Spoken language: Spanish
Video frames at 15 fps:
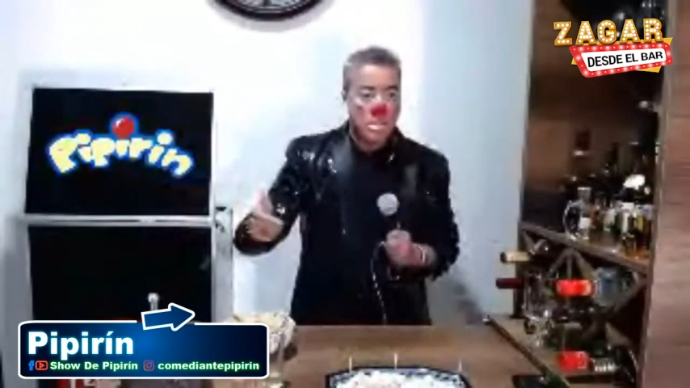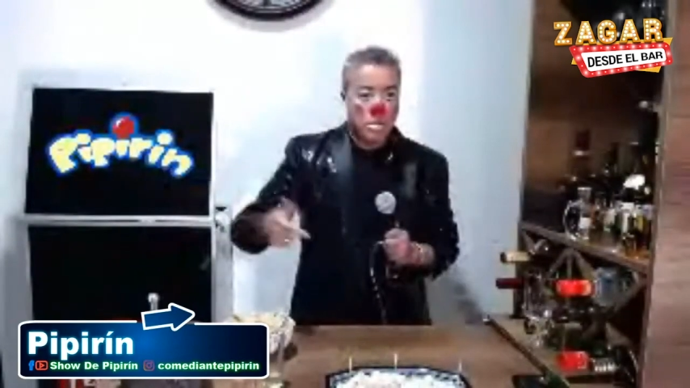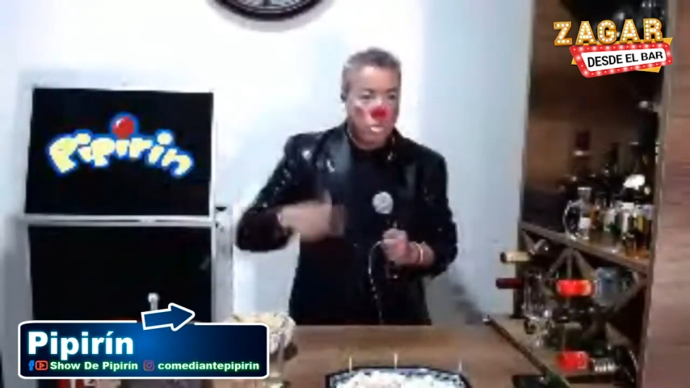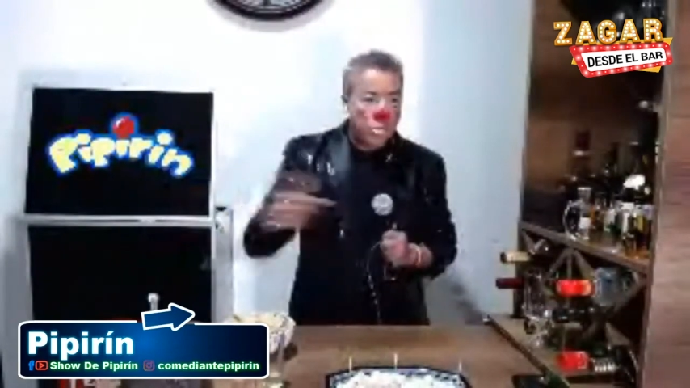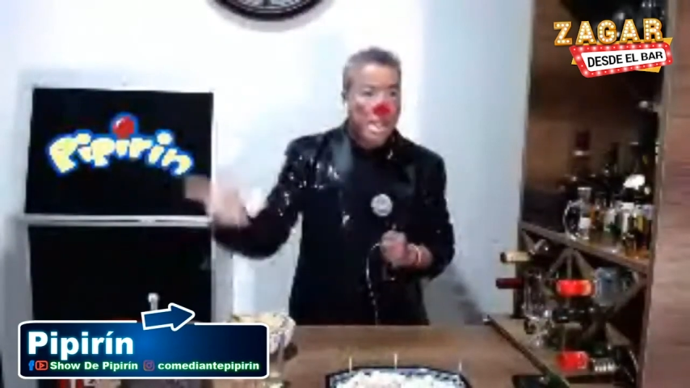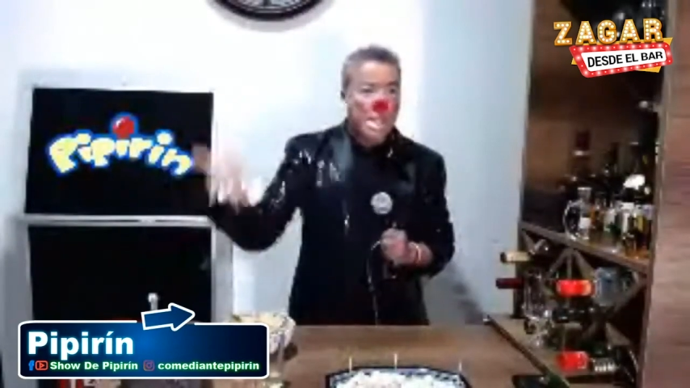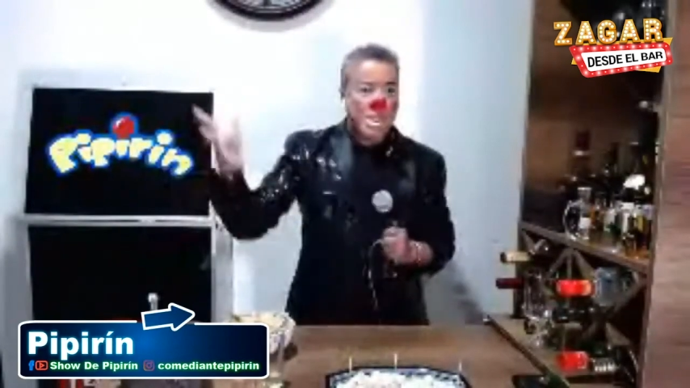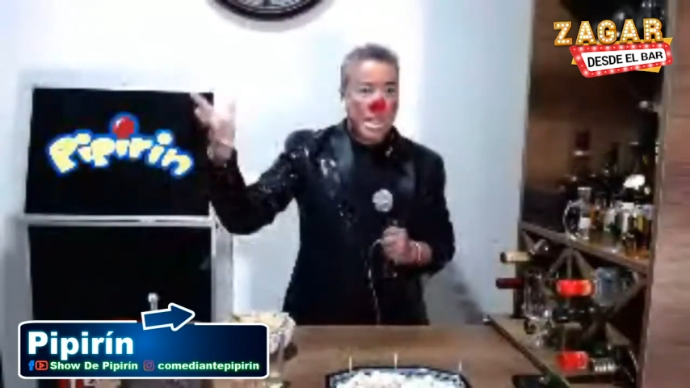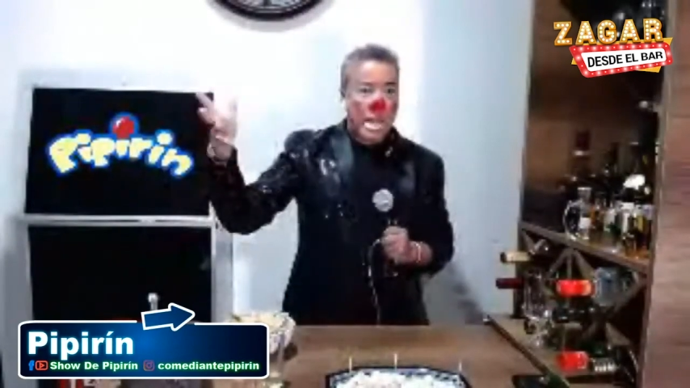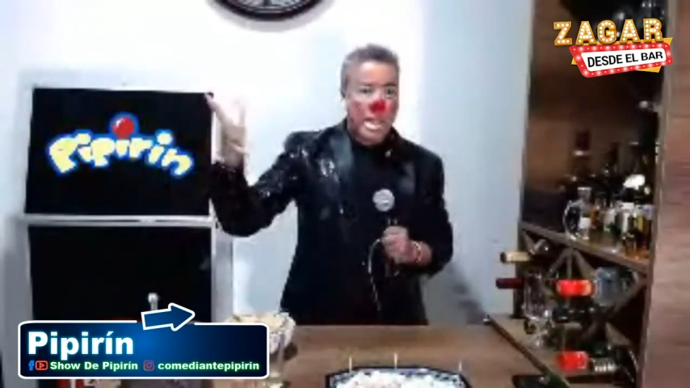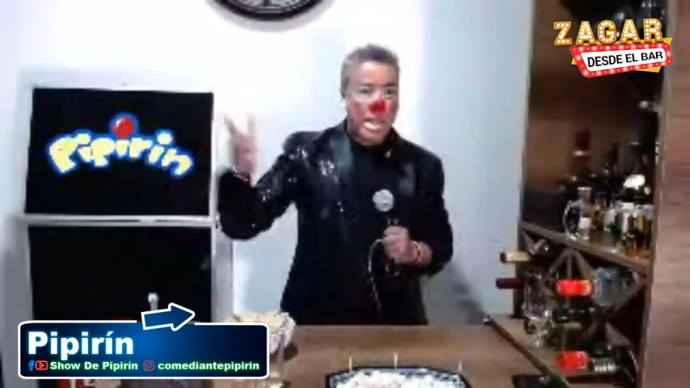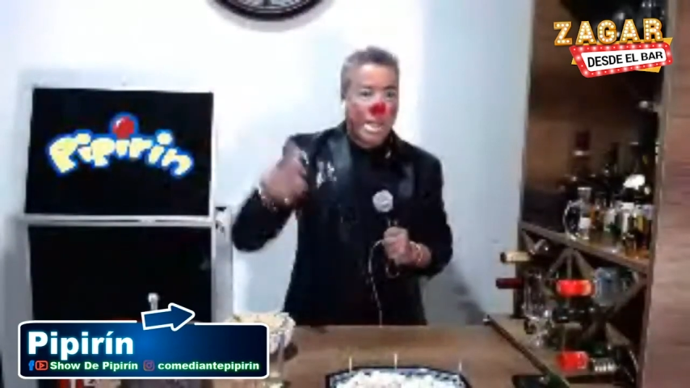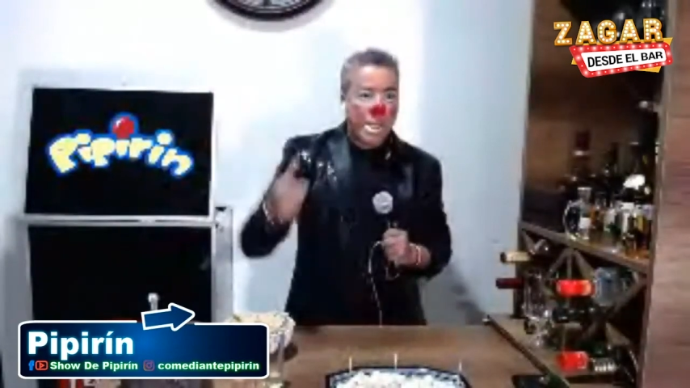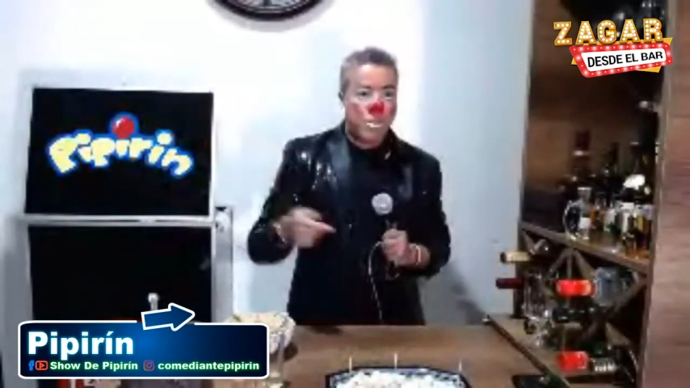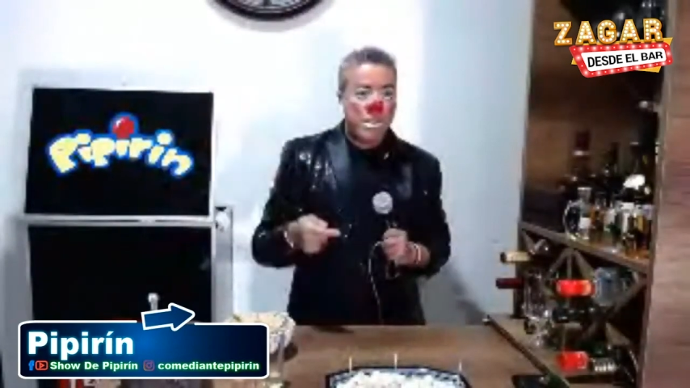Una chica
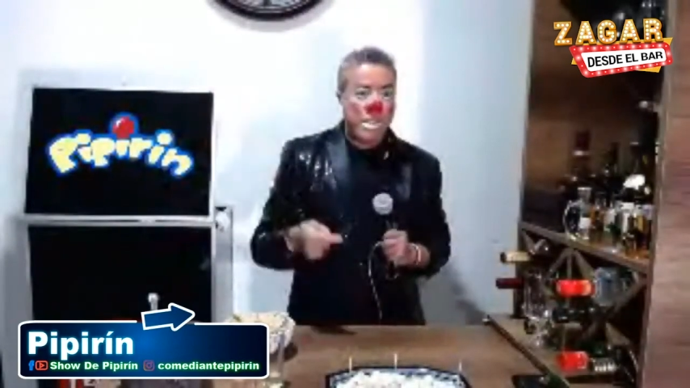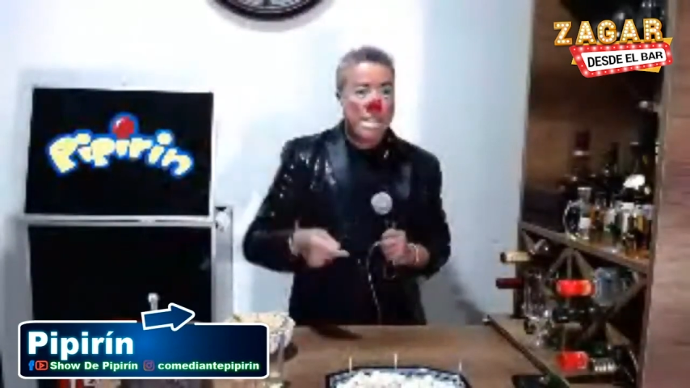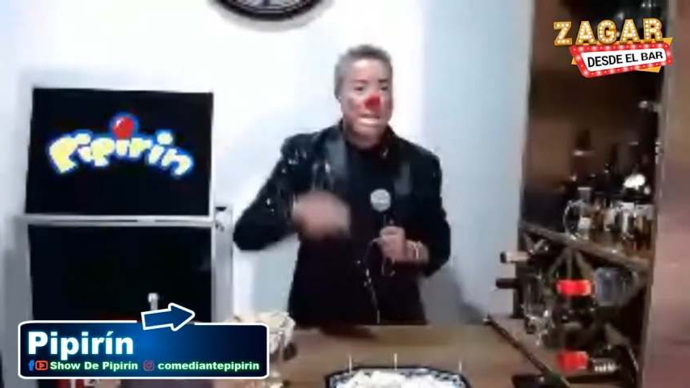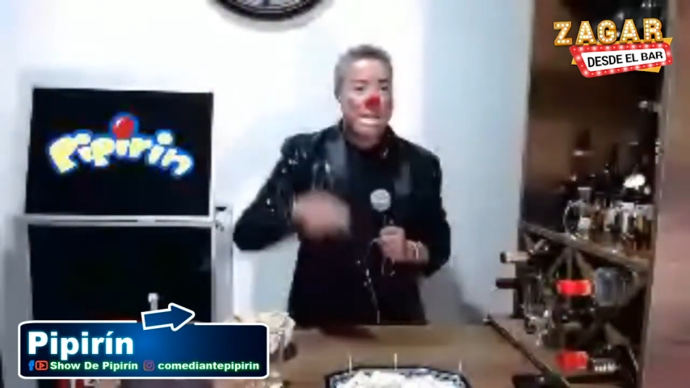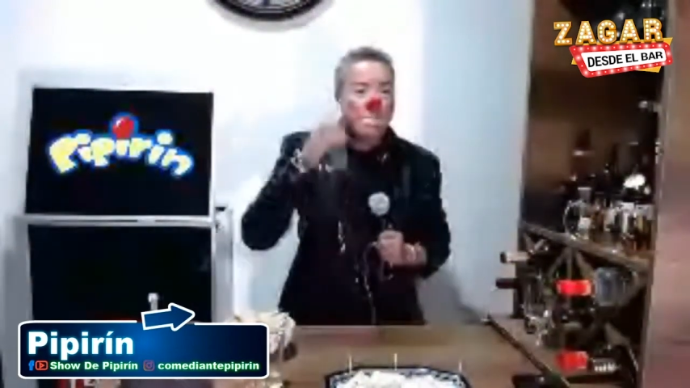que no entiendes?